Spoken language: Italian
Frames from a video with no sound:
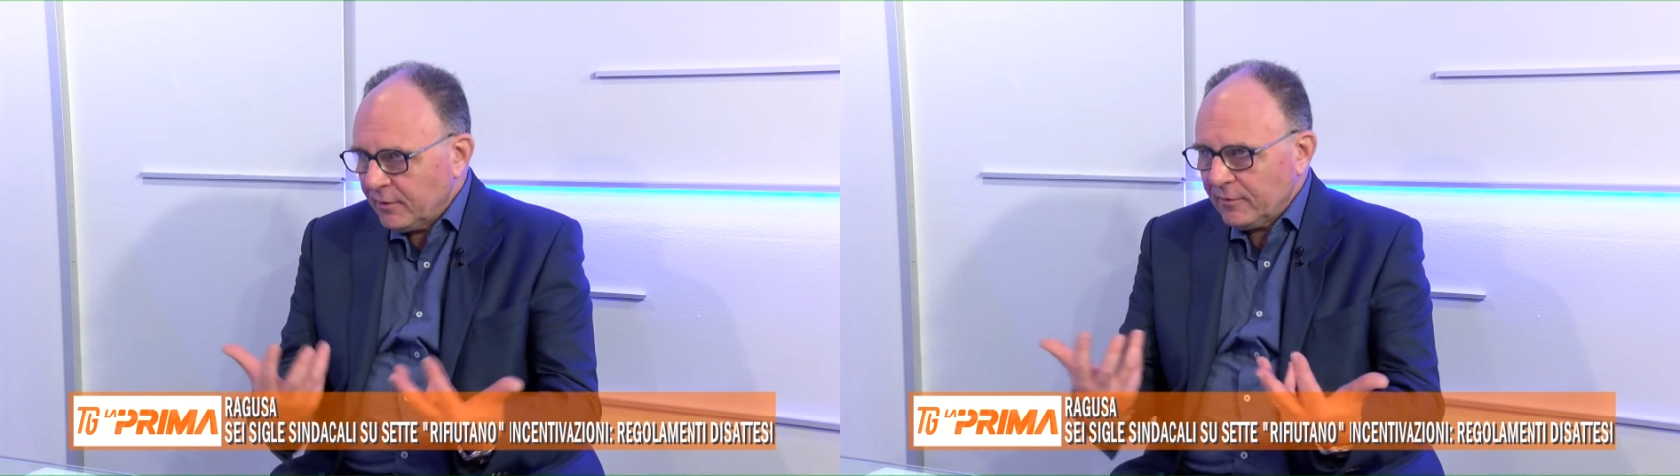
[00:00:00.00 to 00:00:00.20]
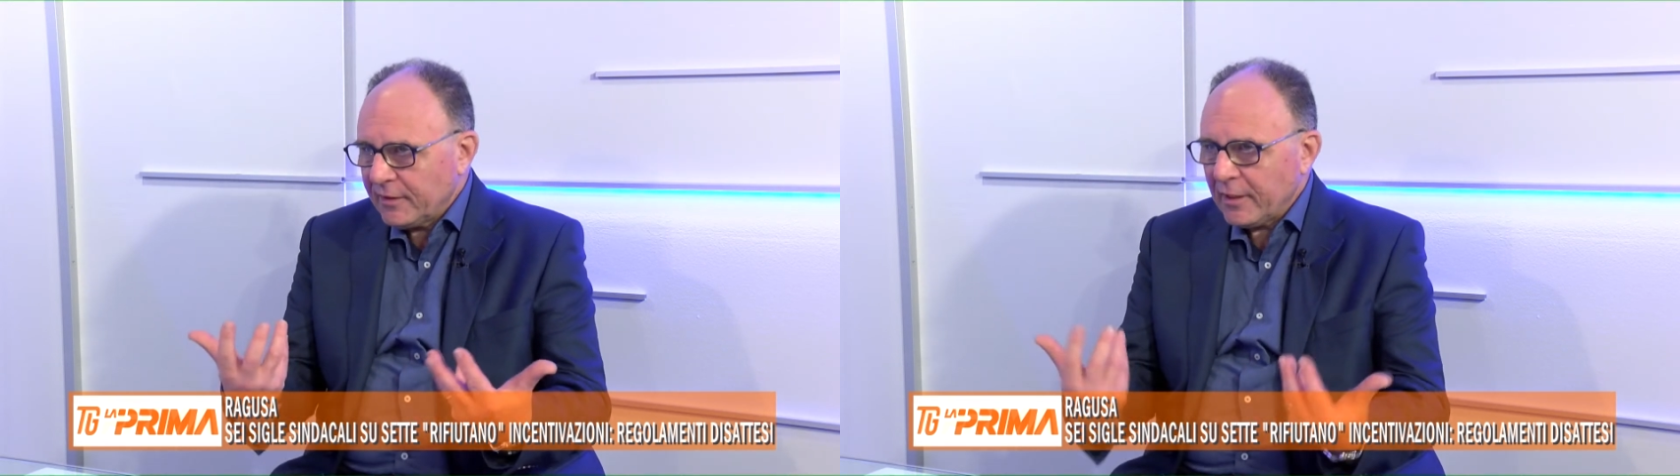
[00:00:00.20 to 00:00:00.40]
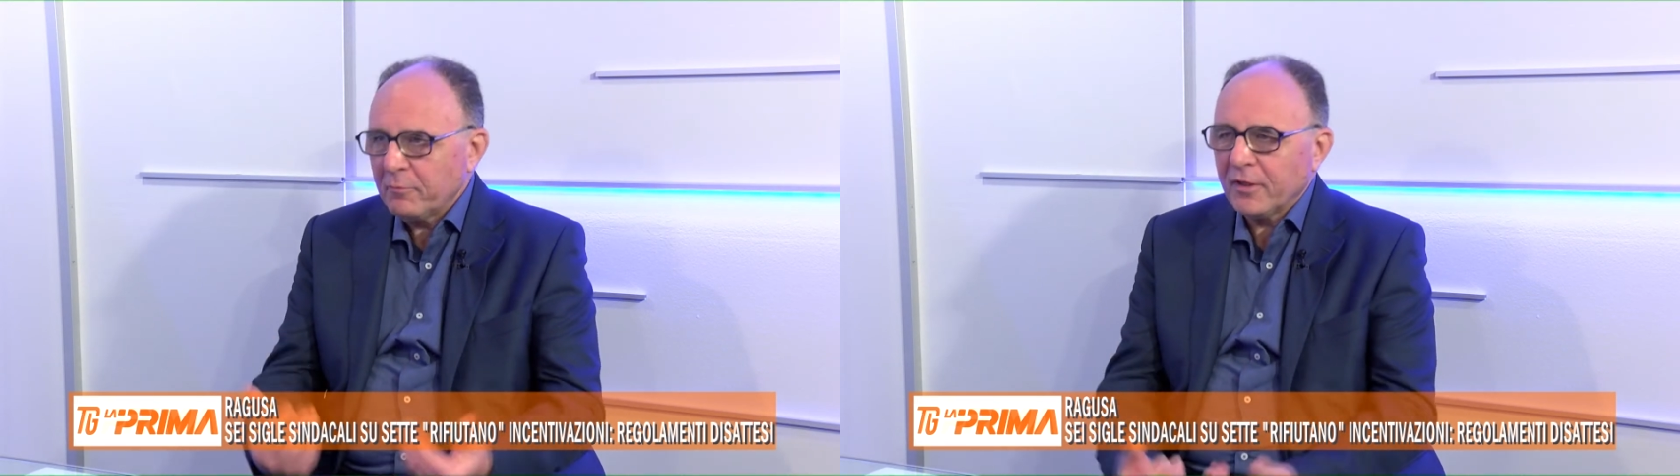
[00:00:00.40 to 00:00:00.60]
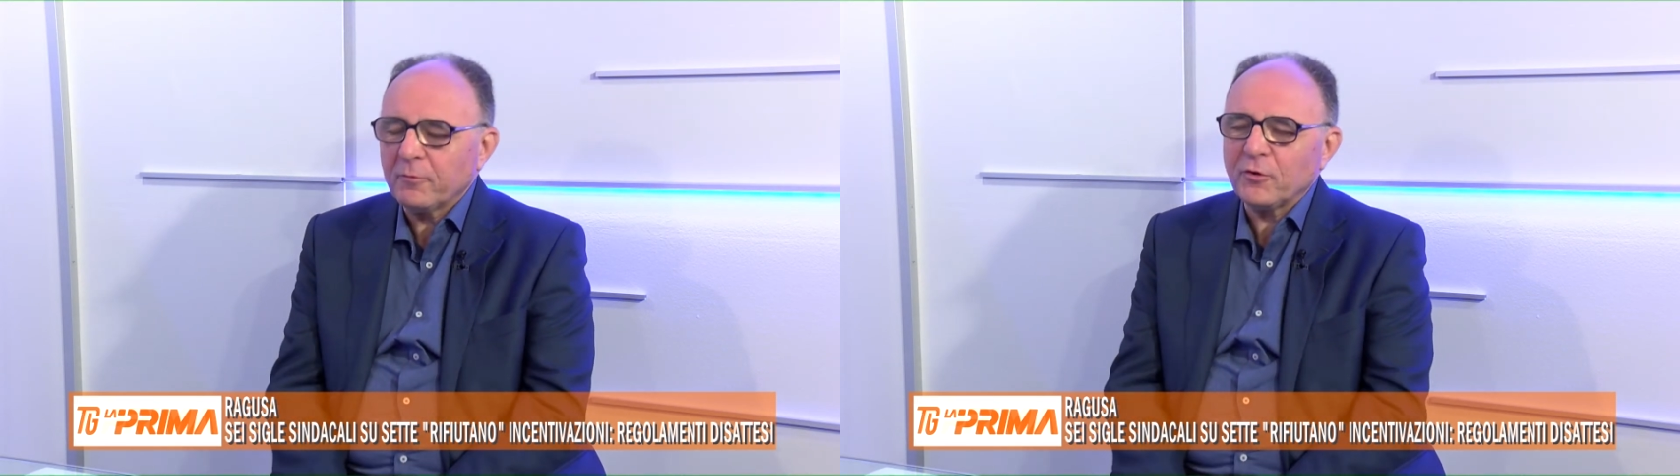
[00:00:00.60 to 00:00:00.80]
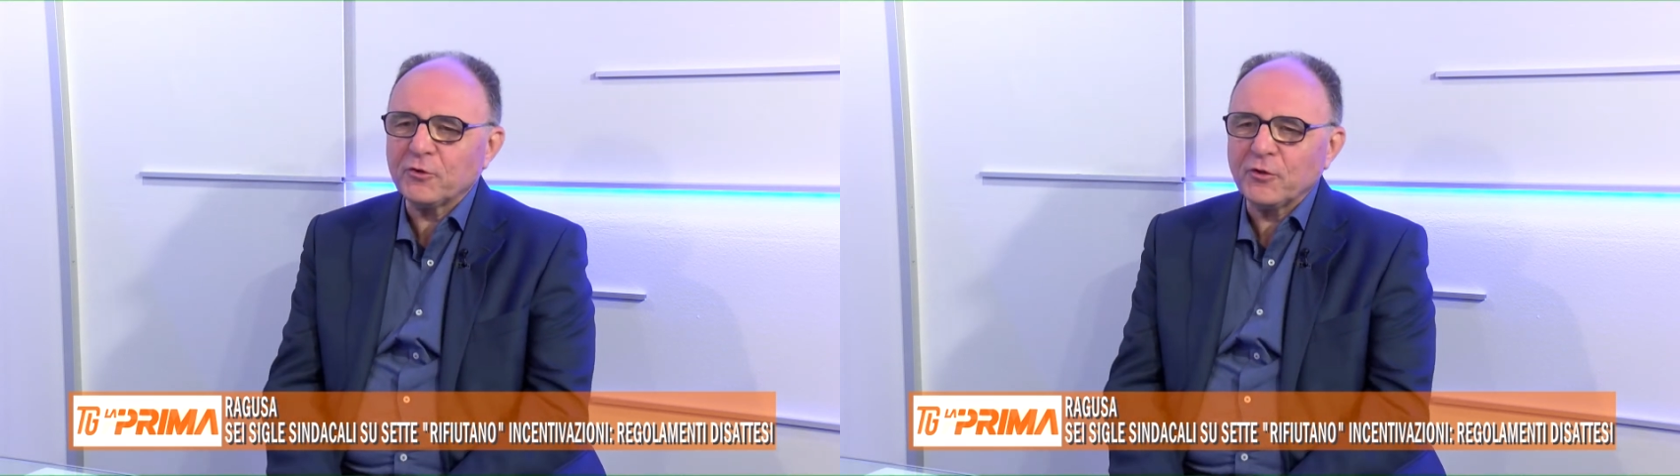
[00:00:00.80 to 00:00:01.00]
in termine
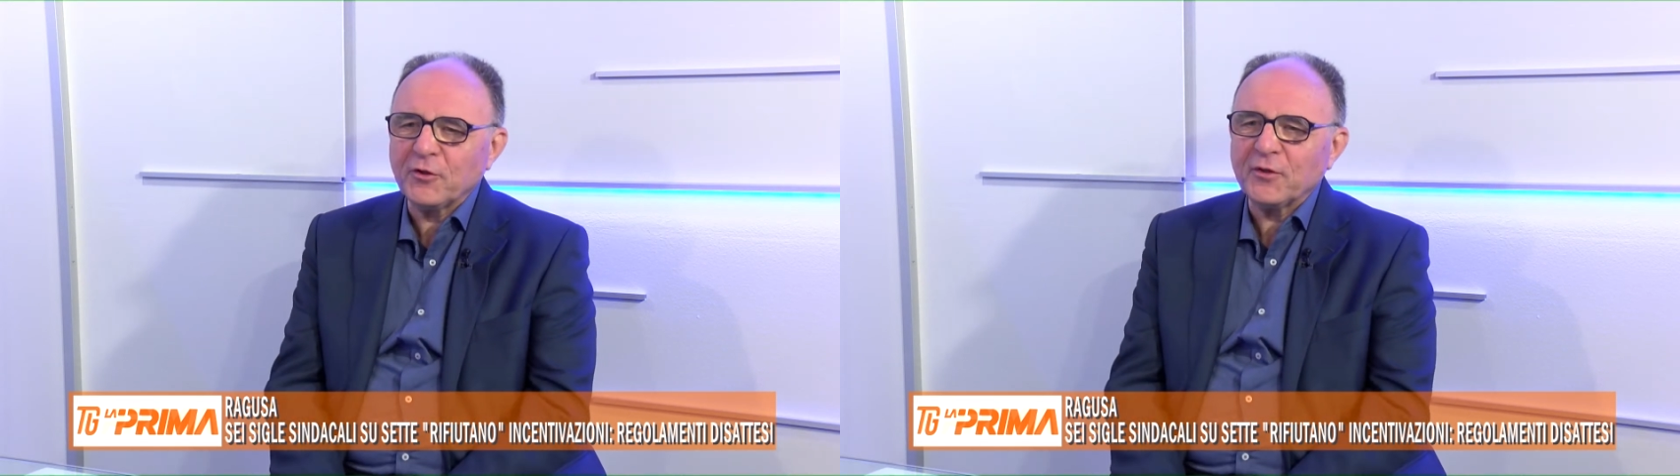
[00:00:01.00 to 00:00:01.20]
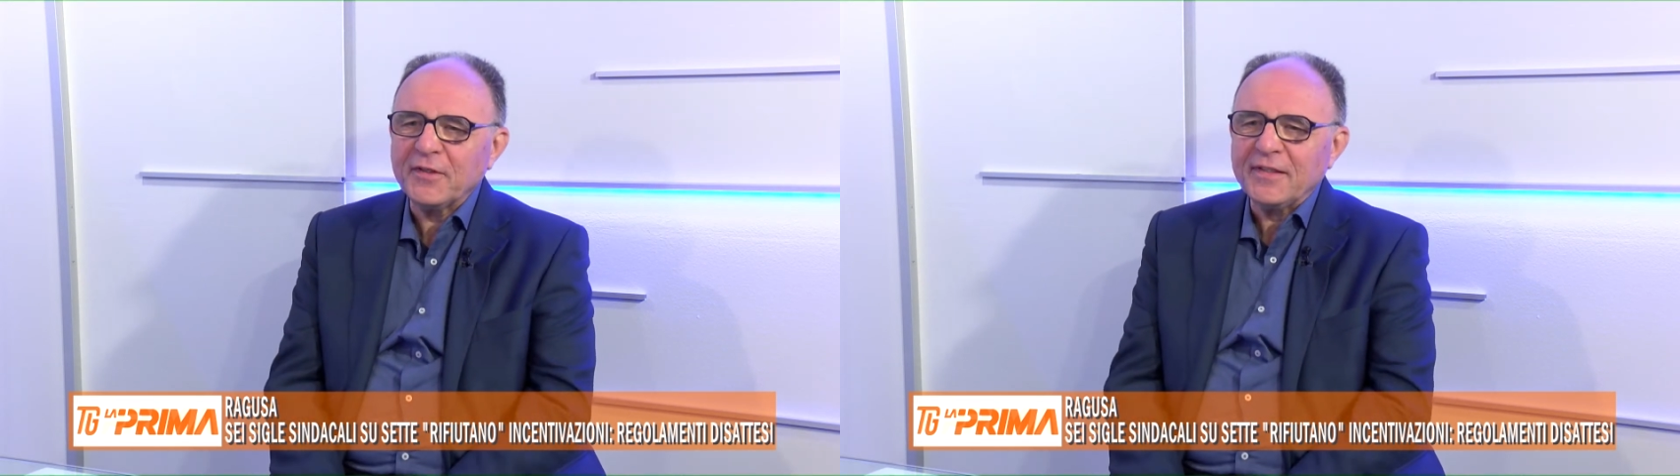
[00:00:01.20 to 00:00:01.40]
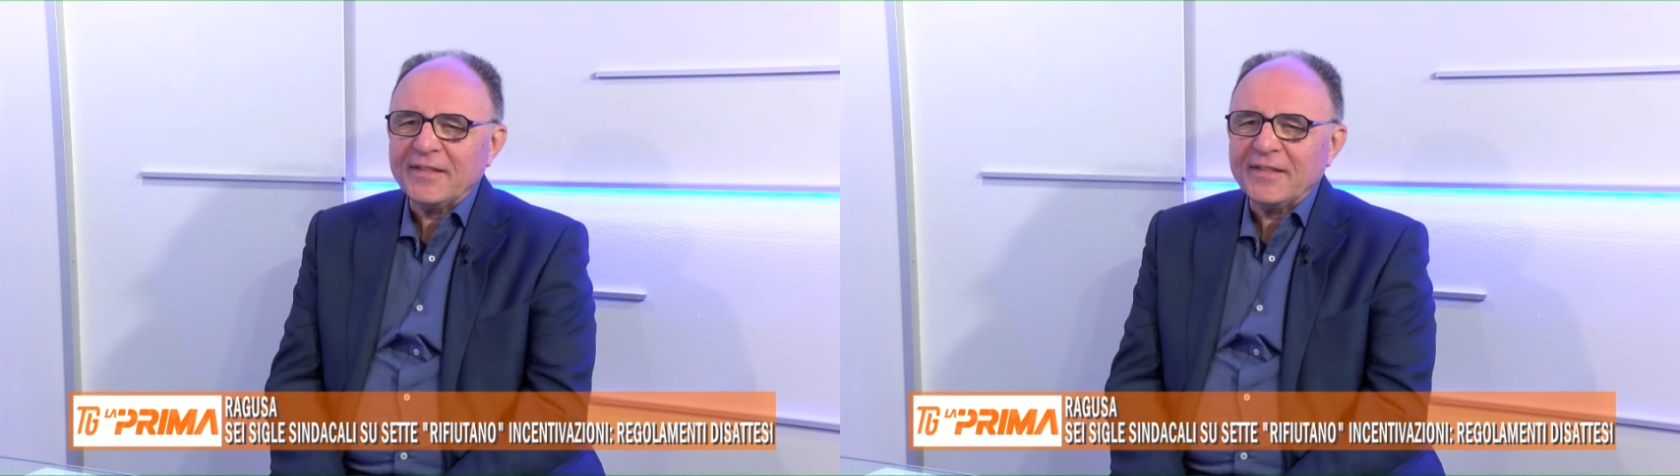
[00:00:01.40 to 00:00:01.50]
molto